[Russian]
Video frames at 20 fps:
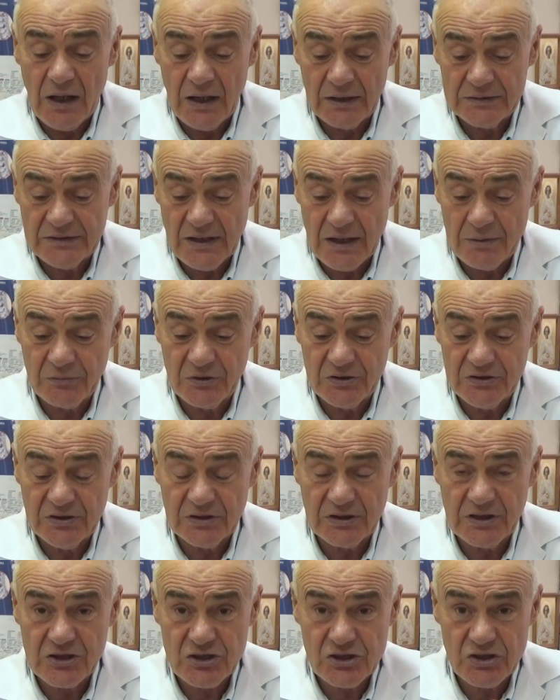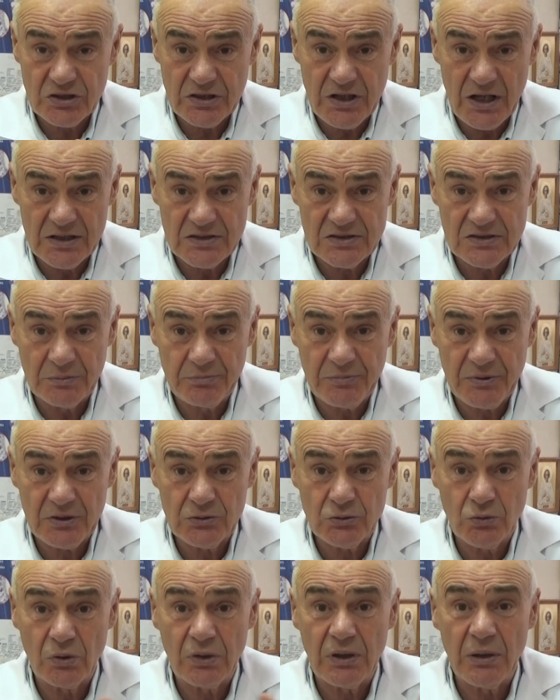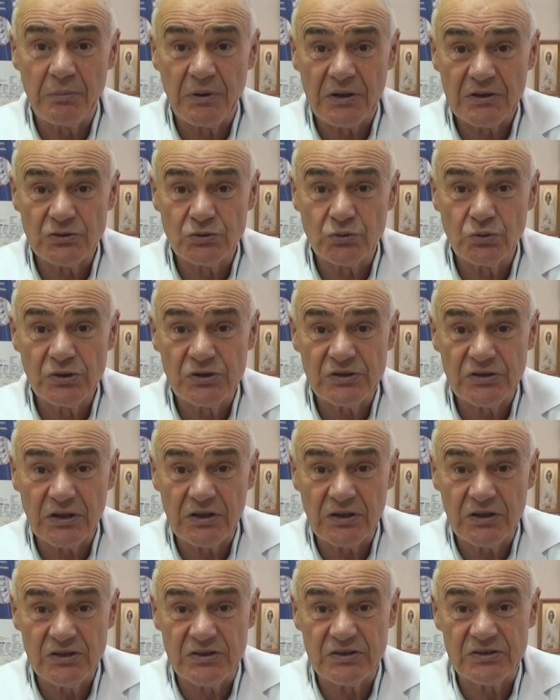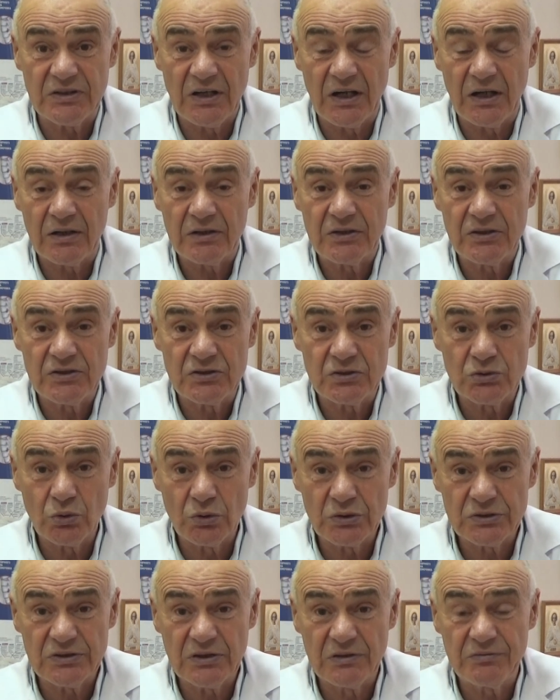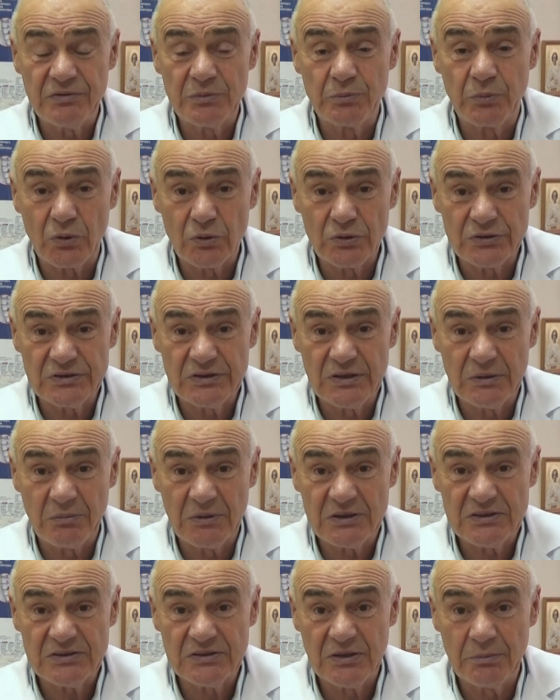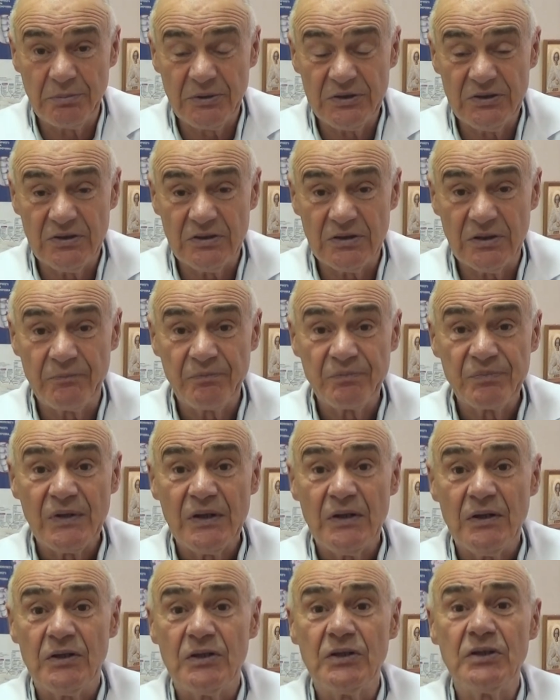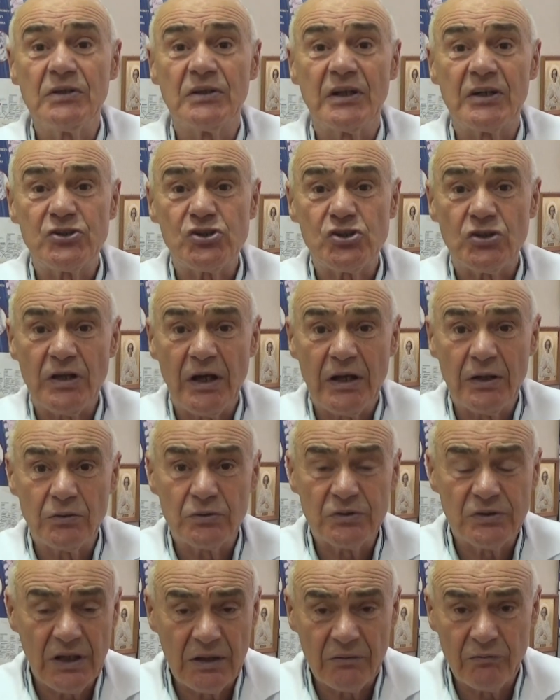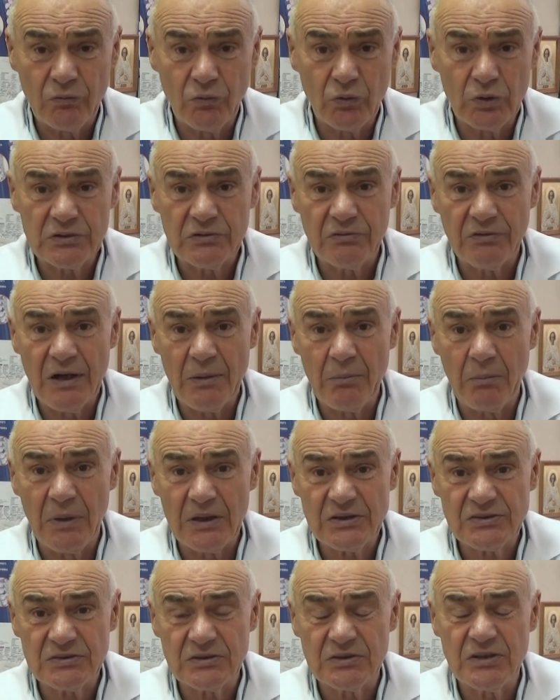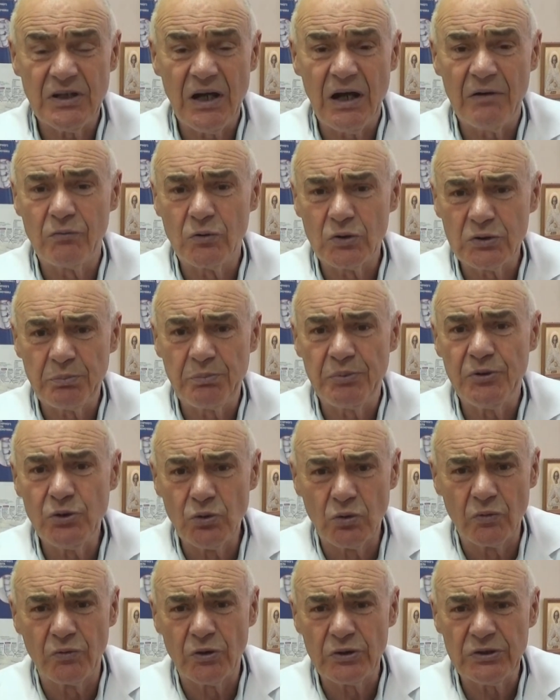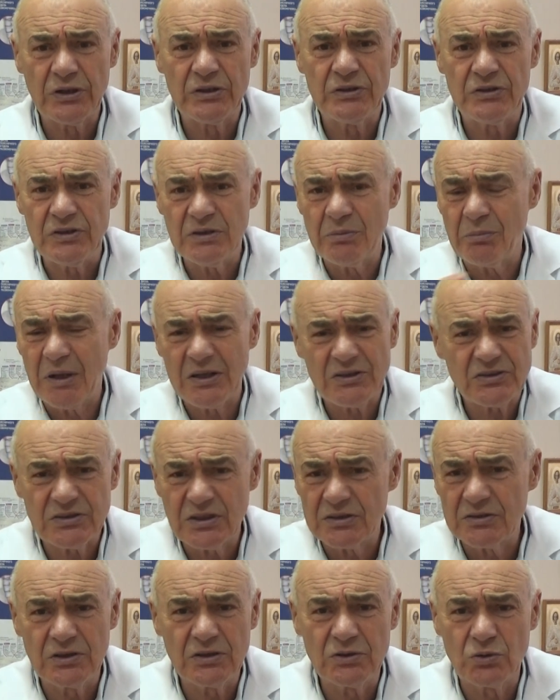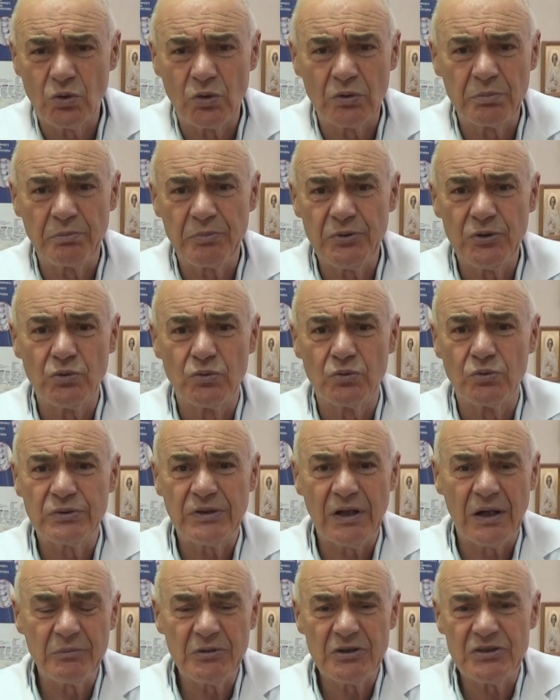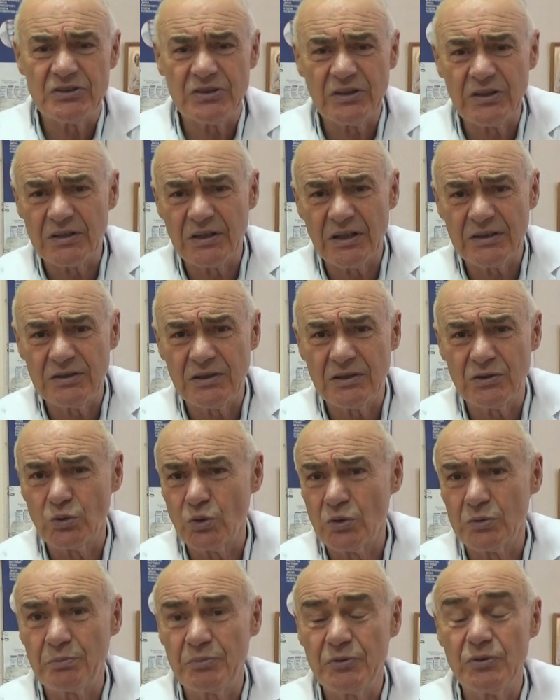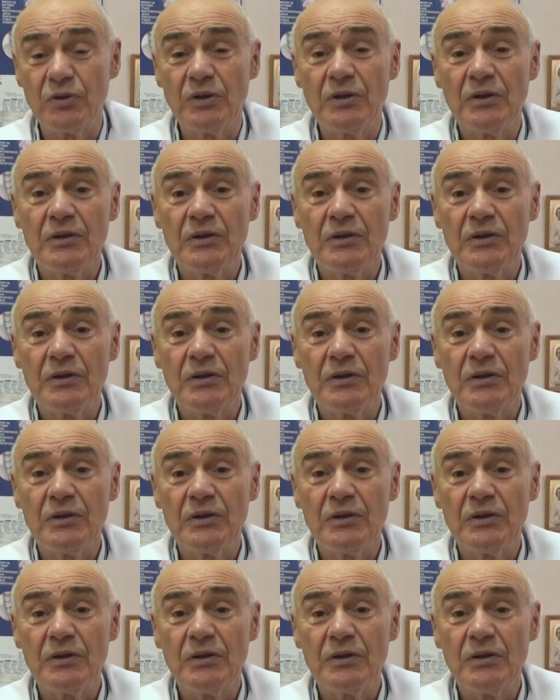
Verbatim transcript: а там, где расширяется проток, образуется киста, кистозно-фиброзная мастопатия. И начинают там, вот вам маст... я вот пью вот эти, и мастоденон пью, там и циклодинон, пью.